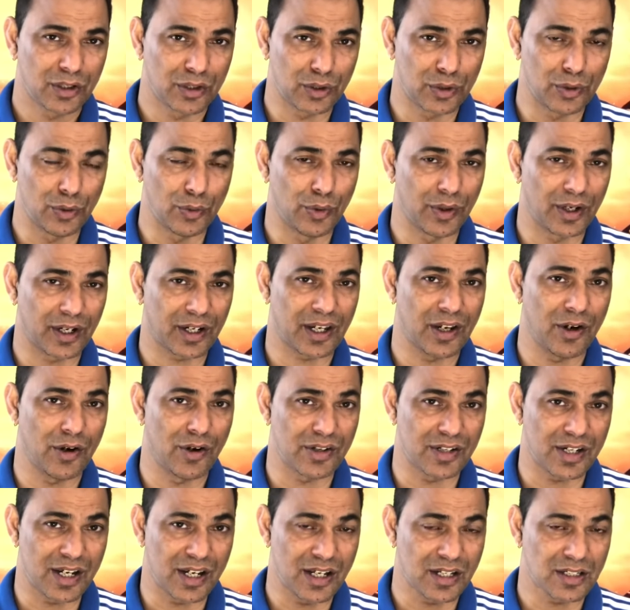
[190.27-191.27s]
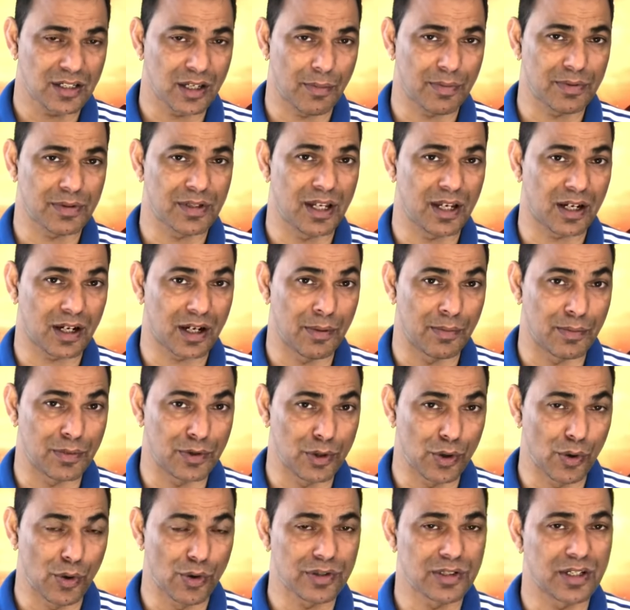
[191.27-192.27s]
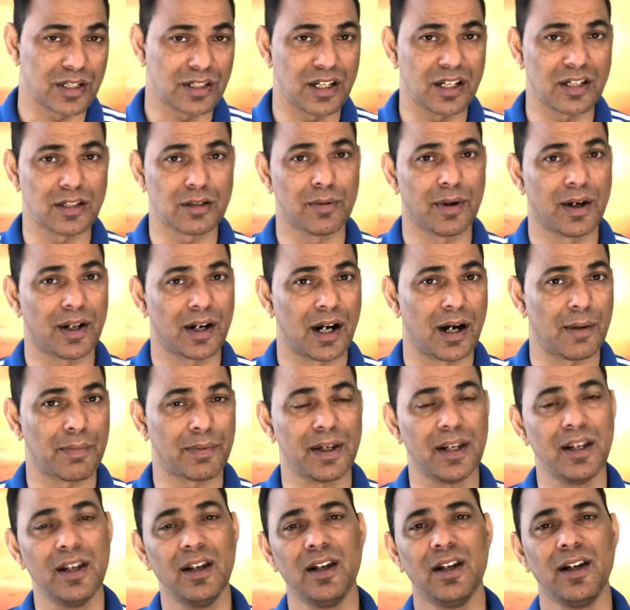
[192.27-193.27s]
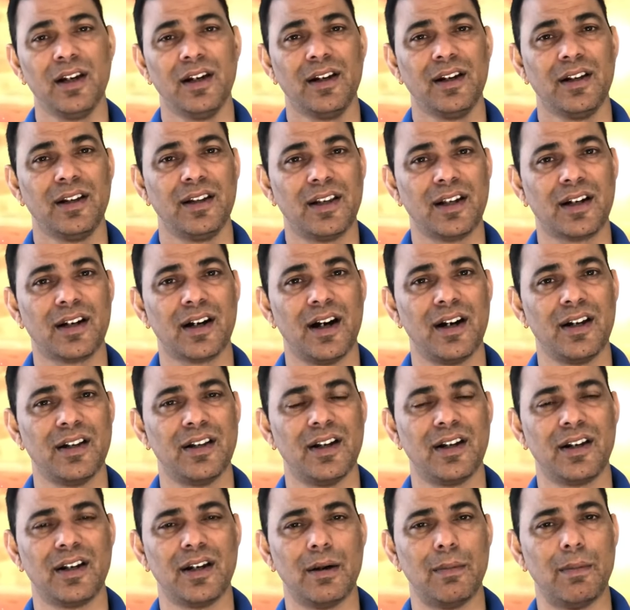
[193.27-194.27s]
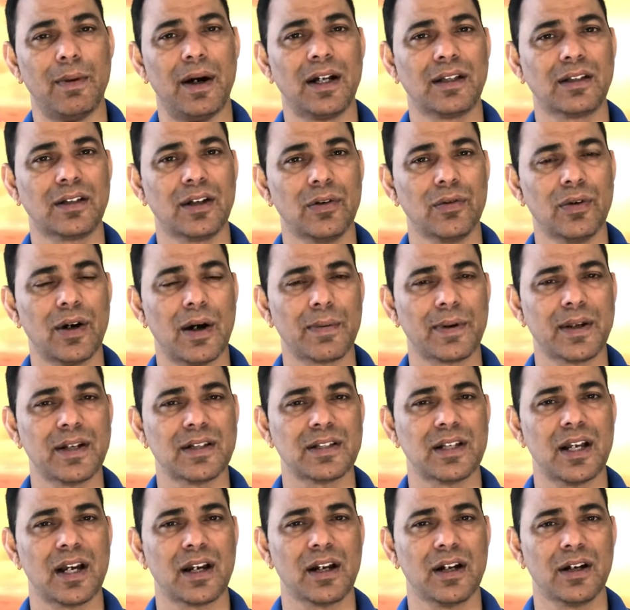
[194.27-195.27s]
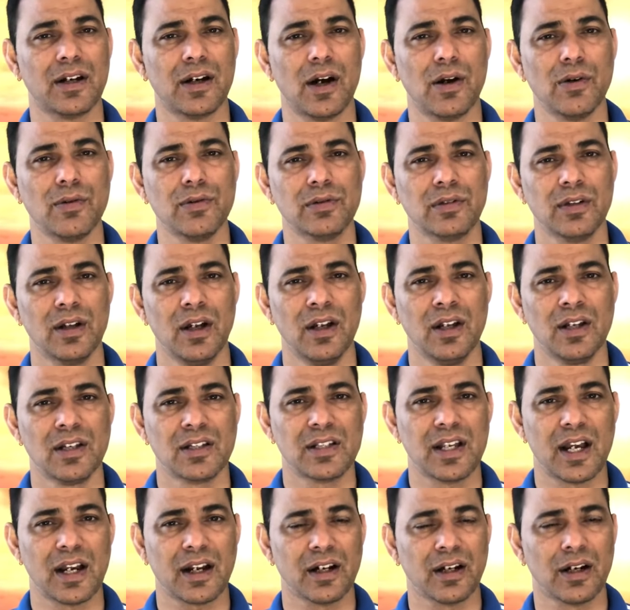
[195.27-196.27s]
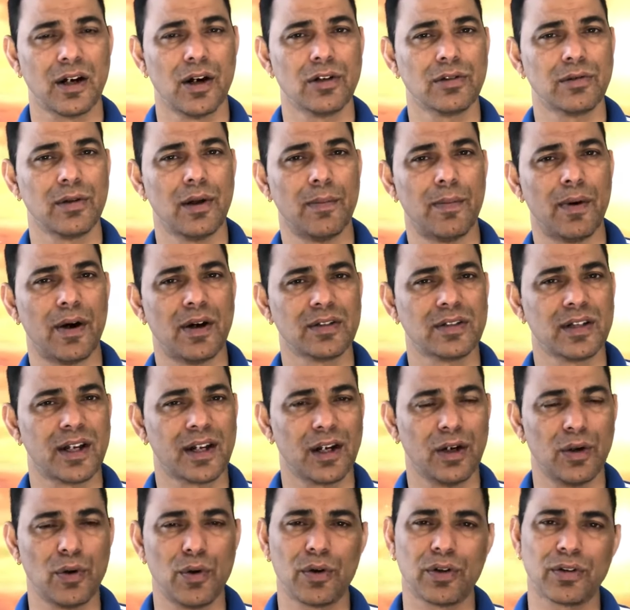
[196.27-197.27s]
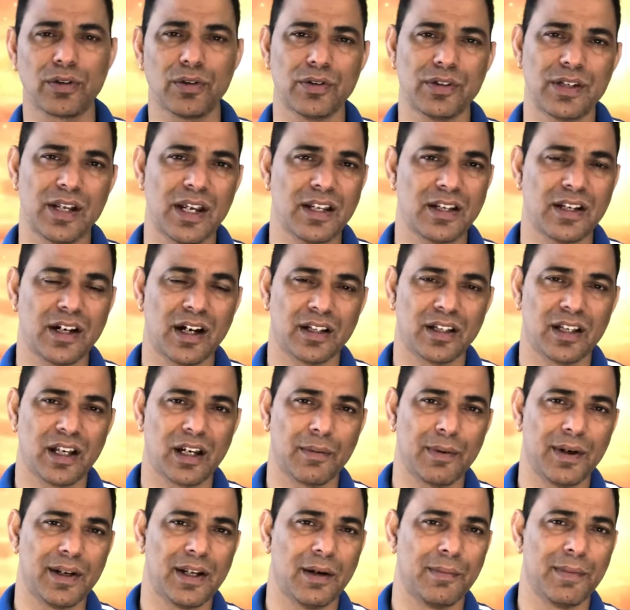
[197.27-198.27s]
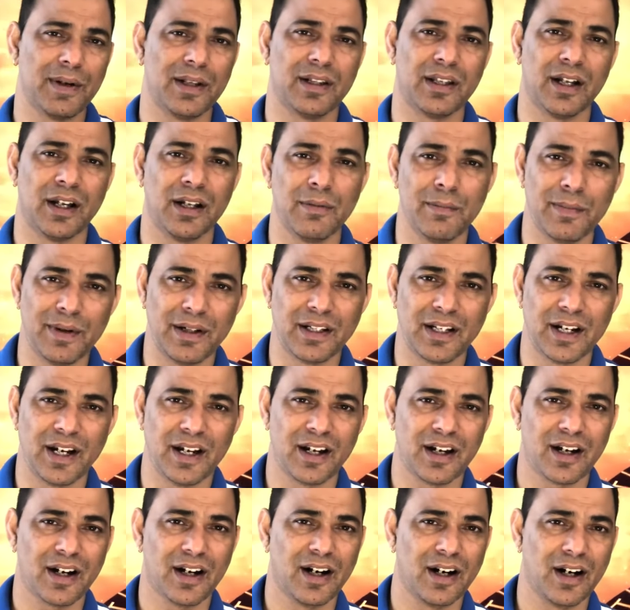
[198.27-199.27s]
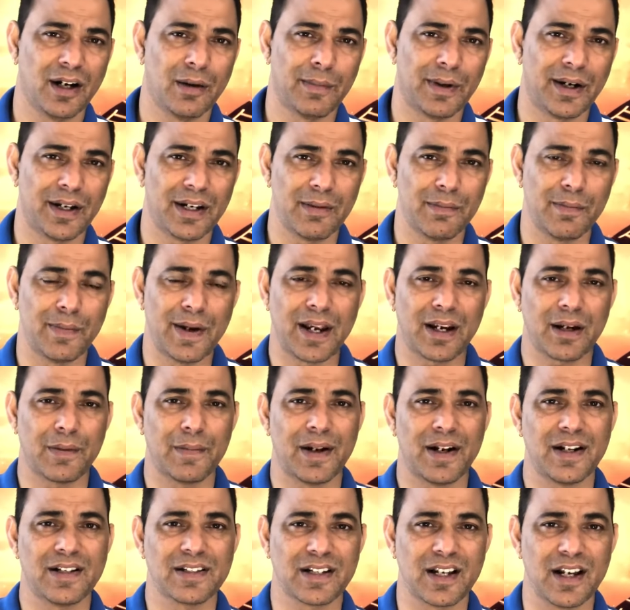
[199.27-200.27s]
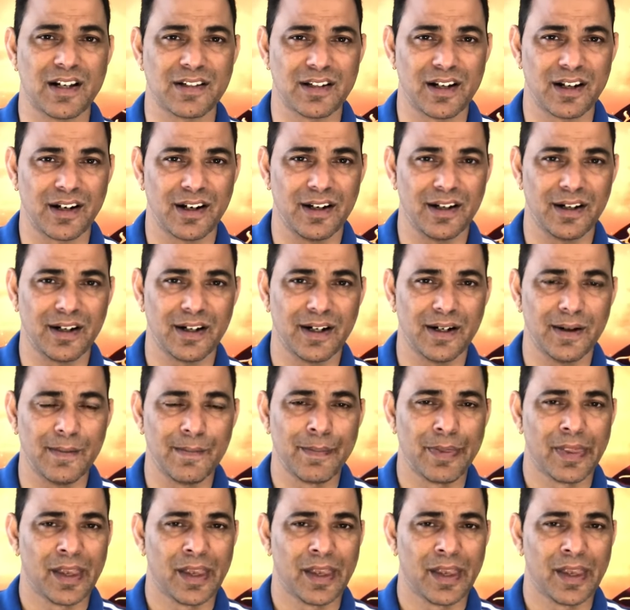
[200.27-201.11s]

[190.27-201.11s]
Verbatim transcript: दूर रखें और यही सबसे कमज़ोर स्थिति इस बार आपकी दिखाई दे रही है बात करूं आपके सेकंड हाउस सेकंड हाउस में बहुत सारे लोग तो यही चाहते हैं कि भाई हमें धन मिल जाएगा हमारी बैंक बैलेंस कैसा रहेगा